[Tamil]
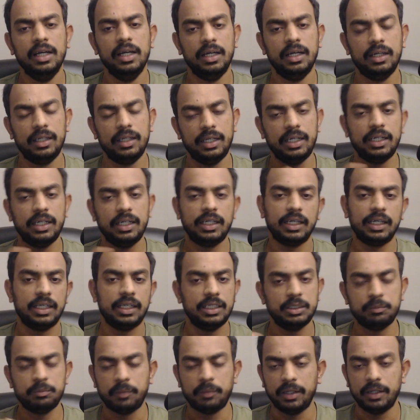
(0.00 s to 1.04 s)
என்ன
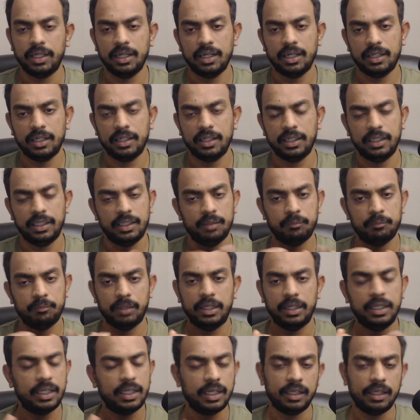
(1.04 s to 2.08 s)
டெக்னாலஜி படிக்கலாம்னு என்கிட்ட
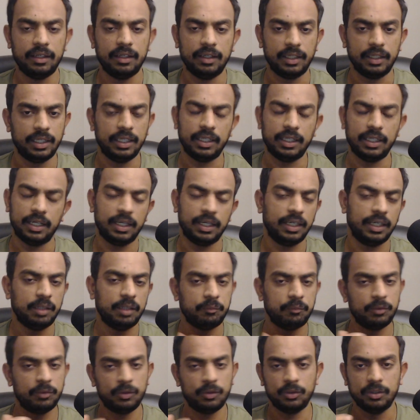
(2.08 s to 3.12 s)
பிளைண்டாக கேட்குறாங்க
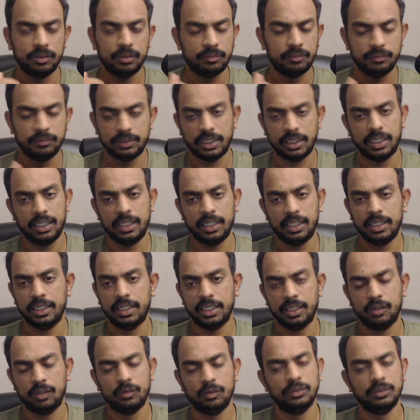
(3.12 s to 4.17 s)
நம்ம சேனலுக்கு
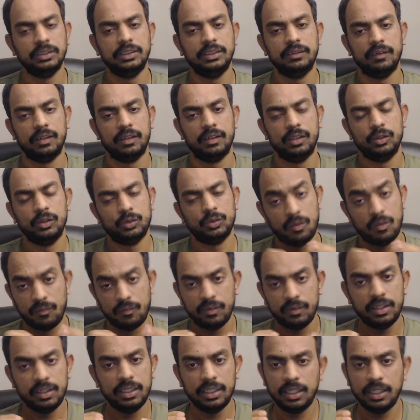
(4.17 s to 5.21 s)
நிறைய கொஷின்ஸ் வருது ஸோ
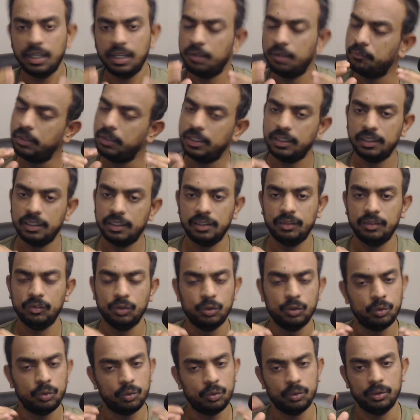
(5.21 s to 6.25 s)
அவங்களுக்கு எல்லாமே இந்த இது
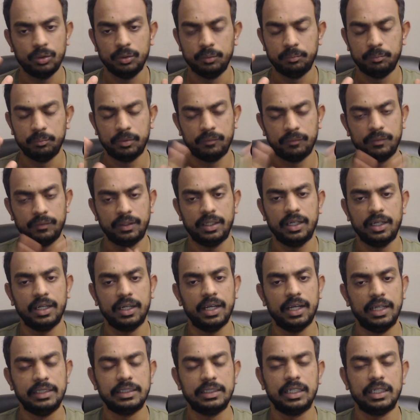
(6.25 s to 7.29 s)
வந்து ஒரு பர்ஃபெக்டான
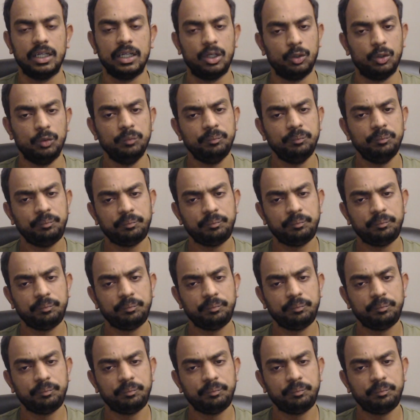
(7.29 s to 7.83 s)
ஆன்சராக இருக்கும்